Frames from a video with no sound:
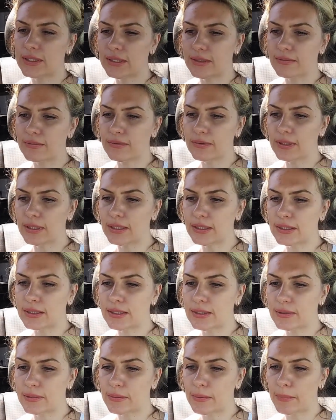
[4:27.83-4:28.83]

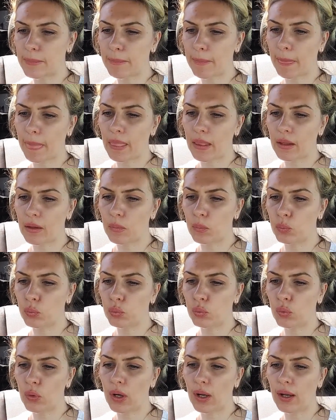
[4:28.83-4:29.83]
цвете
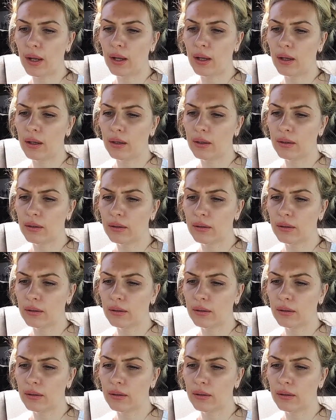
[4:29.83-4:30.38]
Bois